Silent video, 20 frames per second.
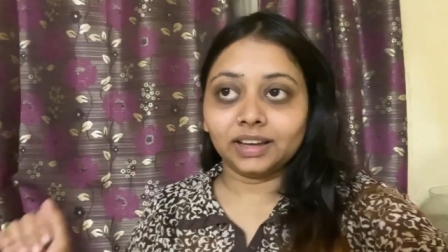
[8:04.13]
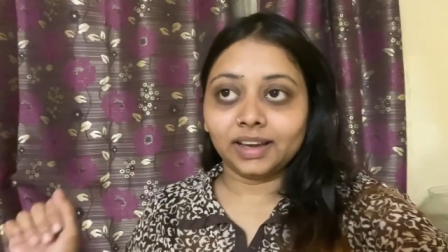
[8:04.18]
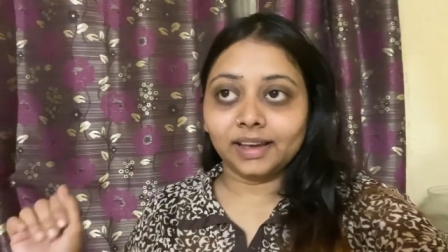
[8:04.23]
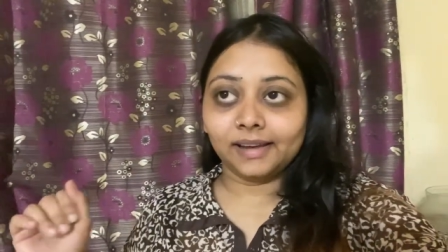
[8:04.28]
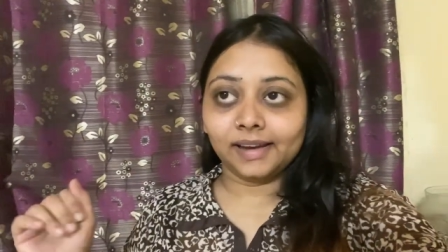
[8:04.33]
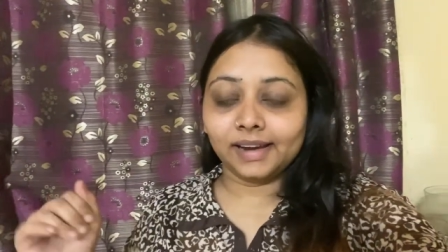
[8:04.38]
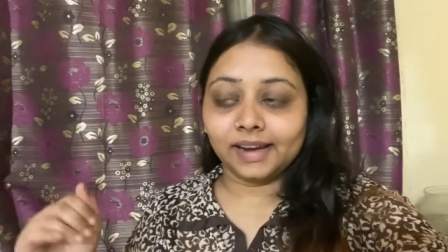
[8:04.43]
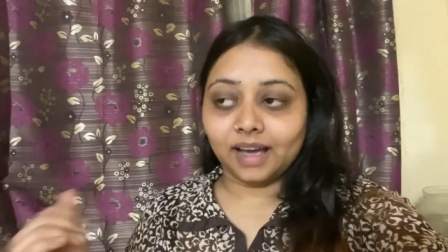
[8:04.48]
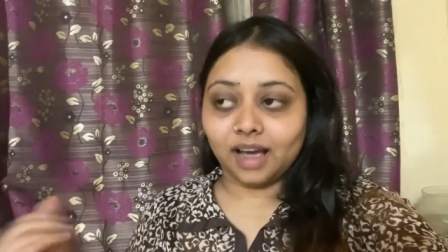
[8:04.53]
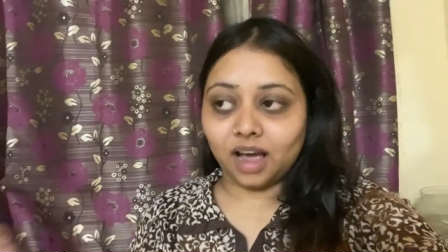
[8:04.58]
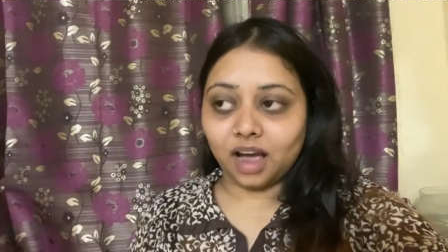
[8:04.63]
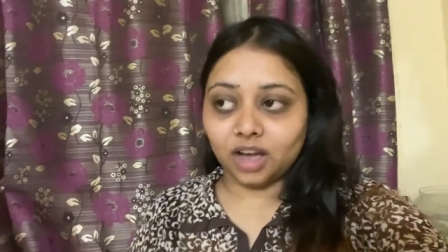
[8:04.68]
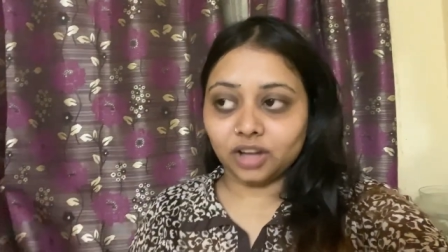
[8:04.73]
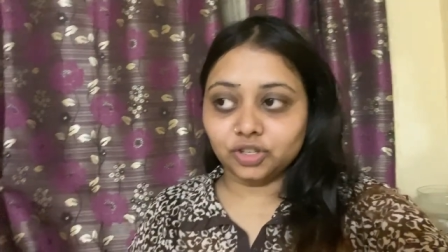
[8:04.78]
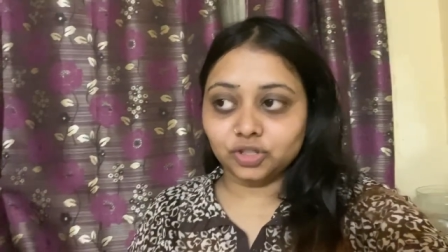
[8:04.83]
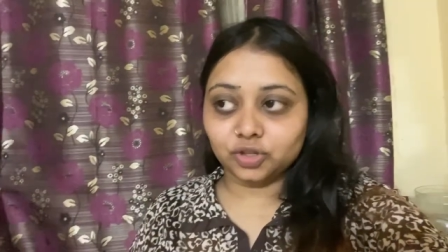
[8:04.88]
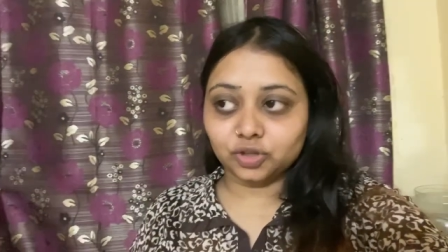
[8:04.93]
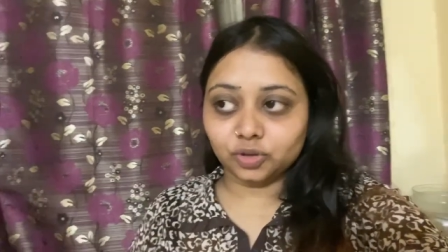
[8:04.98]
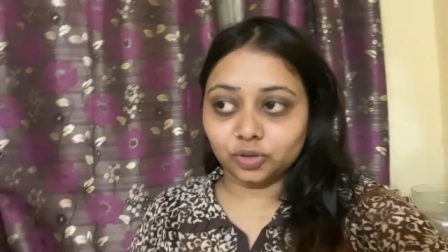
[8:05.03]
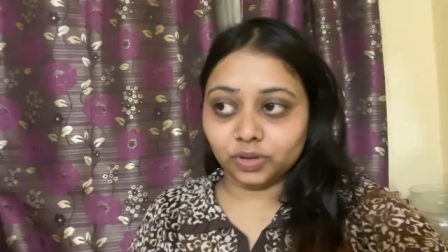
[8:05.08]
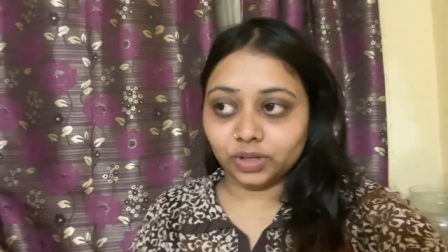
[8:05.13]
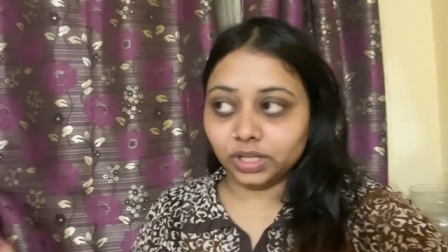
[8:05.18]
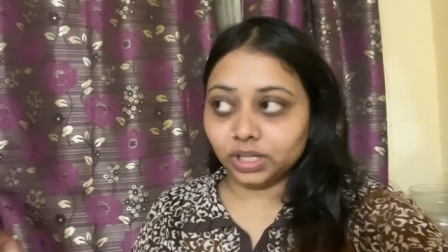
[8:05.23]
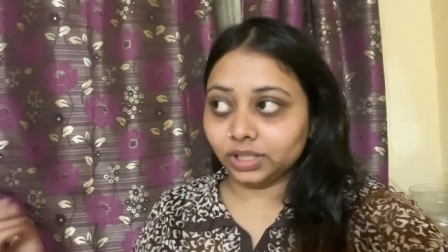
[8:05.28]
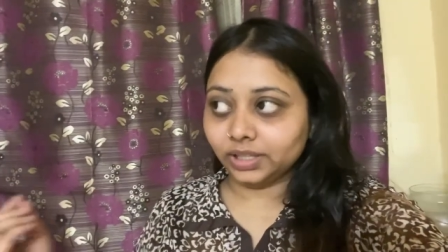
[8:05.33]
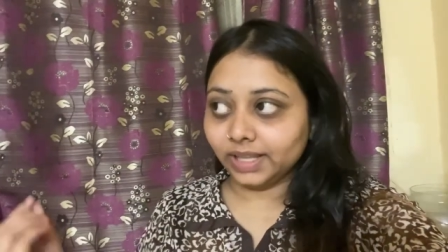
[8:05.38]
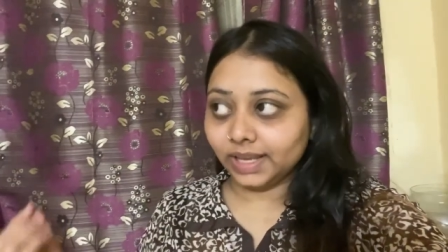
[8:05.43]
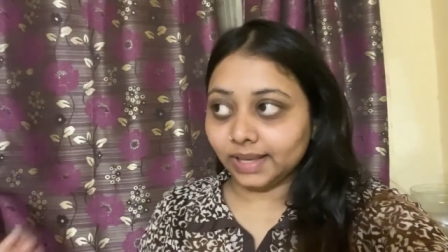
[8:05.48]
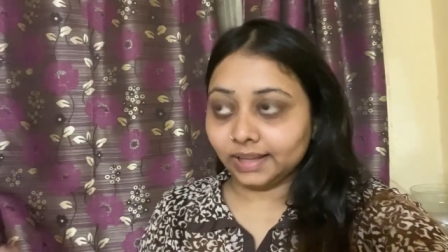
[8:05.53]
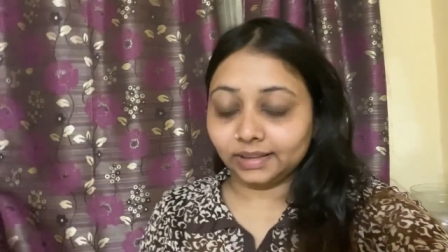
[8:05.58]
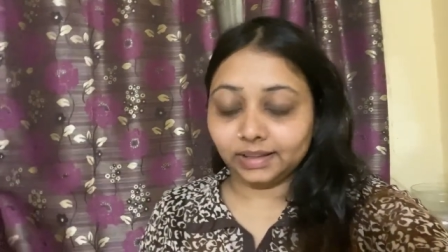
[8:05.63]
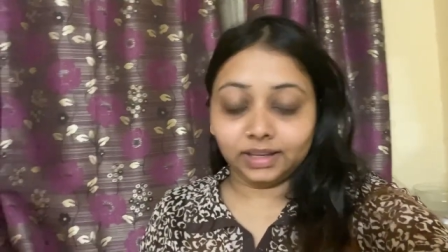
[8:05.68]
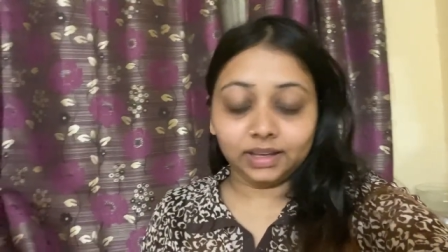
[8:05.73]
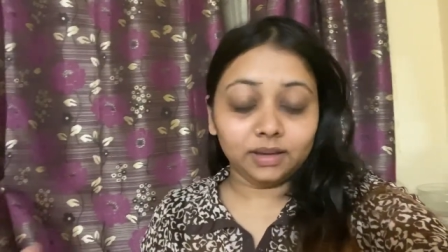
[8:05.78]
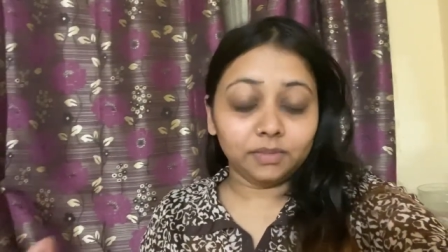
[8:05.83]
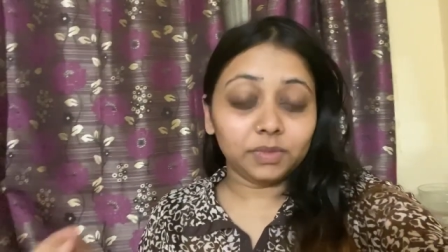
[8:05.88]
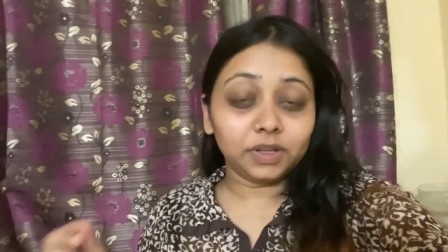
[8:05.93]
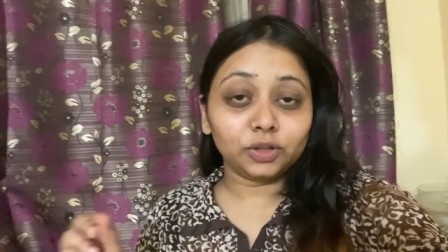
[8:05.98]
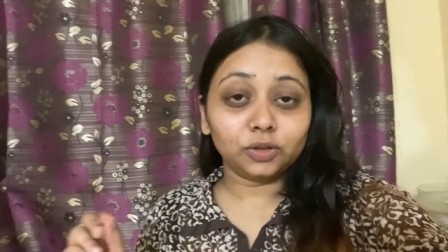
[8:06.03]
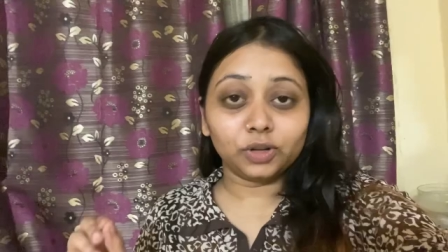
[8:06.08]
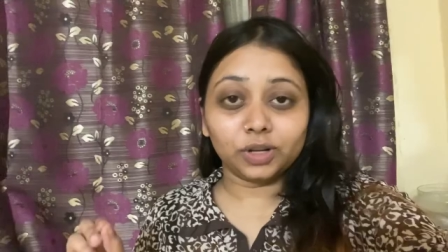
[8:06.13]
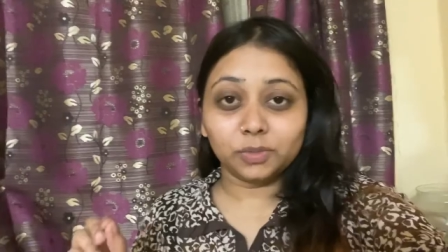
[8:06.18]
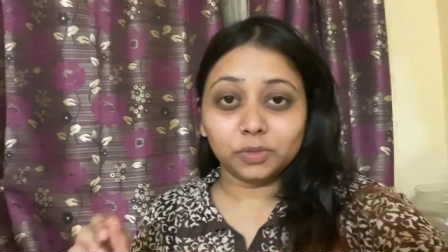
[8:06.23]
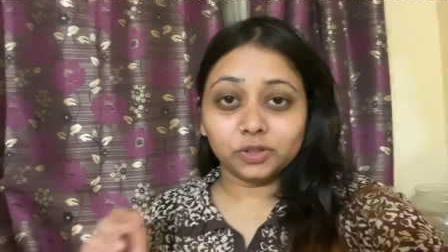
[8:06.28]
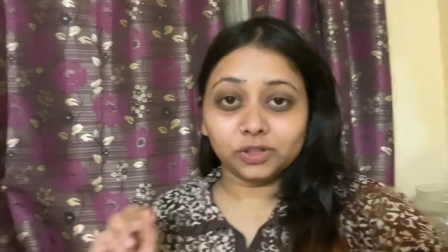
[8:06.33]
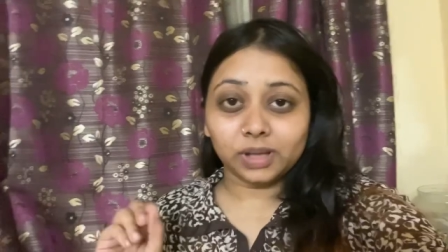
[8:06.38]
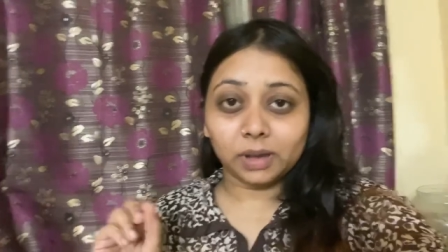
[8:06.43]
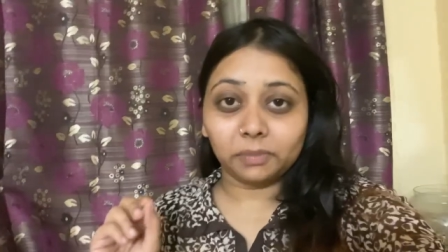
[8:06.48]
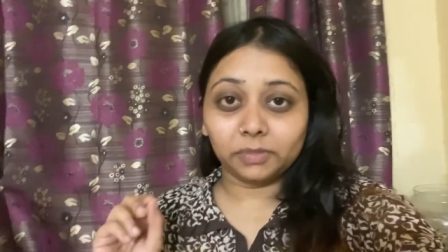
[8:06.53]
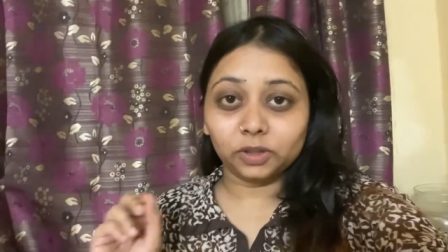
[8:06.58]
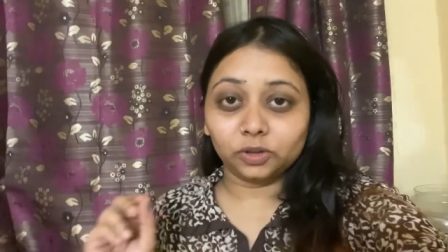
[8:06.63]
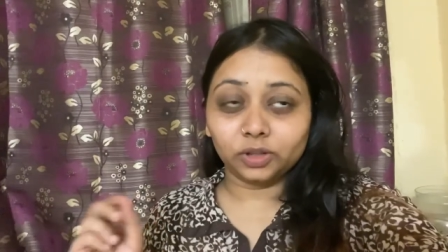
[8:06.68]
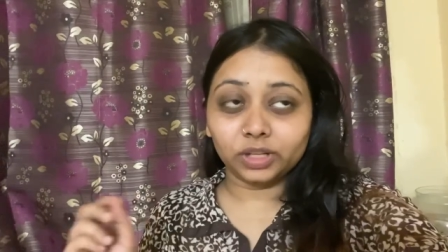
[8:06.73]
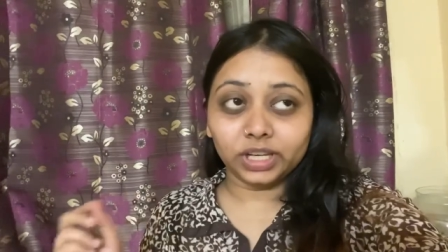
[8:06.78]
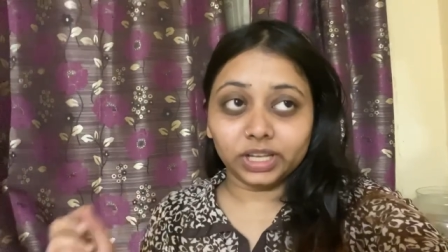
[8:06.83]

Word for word: एंड आज जो है देखते हैं मैं थोड़ा बहुत सामान तो